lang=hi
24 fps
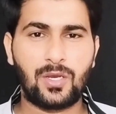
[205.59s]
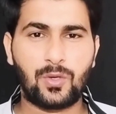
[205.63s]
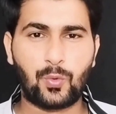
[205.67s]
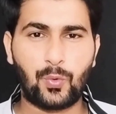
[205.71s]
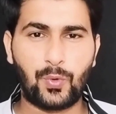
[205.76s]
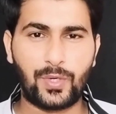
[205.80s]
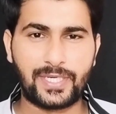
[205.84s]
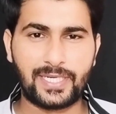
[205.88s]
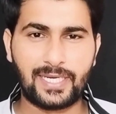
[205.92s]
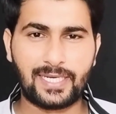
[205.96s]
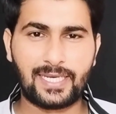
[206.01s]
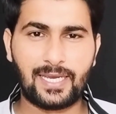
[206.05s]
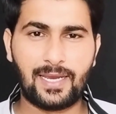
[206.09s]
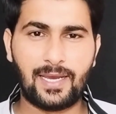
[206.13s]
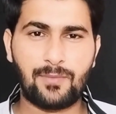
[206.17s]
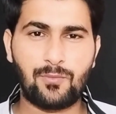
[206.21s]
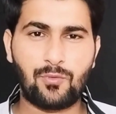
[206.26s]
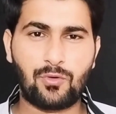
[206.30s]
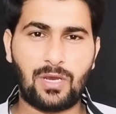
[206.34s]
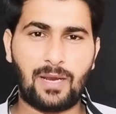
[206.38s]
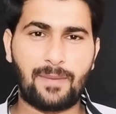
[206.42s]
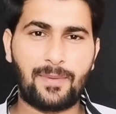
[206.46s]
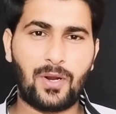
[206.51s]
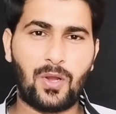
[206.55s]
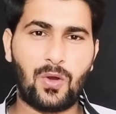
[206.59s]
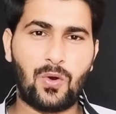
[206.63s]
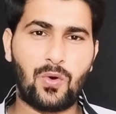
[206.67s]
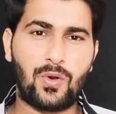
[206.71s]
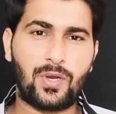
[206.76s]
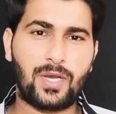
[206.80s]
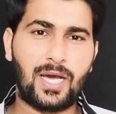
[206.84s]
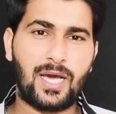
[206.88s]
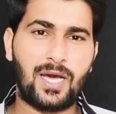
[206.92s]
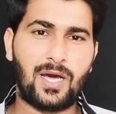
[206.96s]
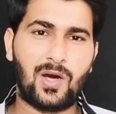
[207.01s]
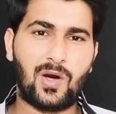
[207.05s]
कोयटा का मुकाबला
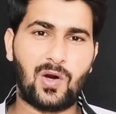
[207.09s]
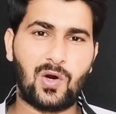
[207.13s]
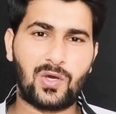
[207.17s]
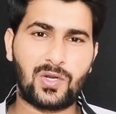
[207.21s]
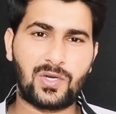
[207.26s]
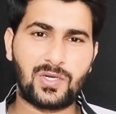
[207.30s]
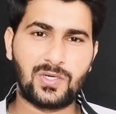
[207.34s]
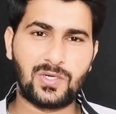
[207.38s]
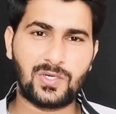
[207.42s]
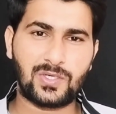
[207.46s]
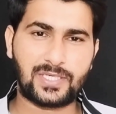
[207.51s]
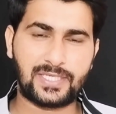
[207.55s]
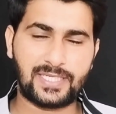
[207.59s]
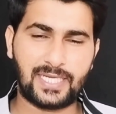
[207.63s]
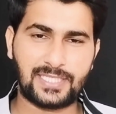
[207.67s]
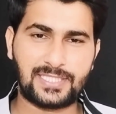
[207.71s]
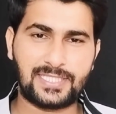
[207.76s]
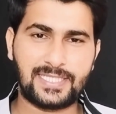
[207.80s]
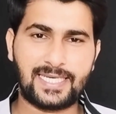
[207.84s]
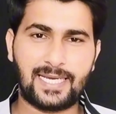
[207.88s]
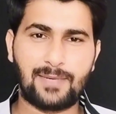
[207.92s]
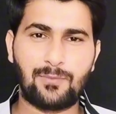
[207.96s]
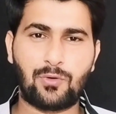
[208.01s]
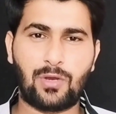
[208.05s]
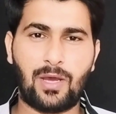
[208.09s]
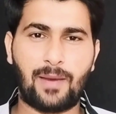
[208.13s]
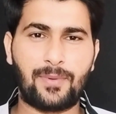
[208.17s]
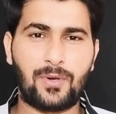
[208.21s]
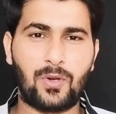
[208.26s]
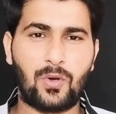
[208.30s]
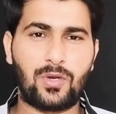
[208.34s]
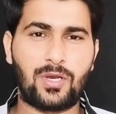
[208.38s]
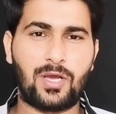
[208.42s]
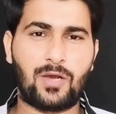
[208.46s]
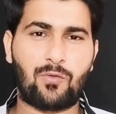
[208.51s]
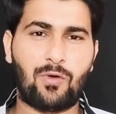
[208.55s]
होगा और कराची का
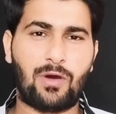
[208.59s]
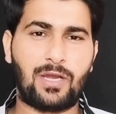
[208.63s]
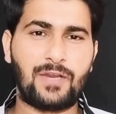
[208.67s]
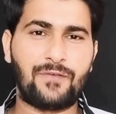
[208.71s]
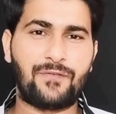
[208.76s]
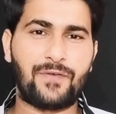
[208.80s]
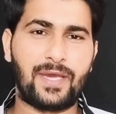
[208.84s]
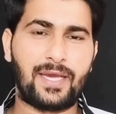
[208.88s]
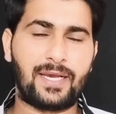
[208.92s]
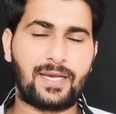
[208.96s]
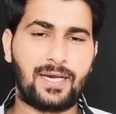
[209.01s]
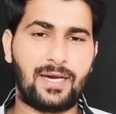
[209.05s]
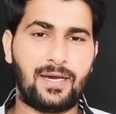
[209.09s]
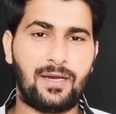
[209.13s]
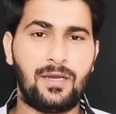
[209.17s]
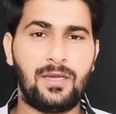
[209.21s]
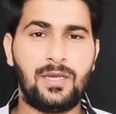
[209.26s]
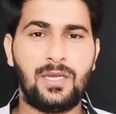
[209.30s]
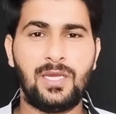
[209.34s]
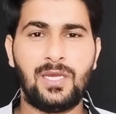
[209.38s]
मुकाबला होगा क्वालिफाई का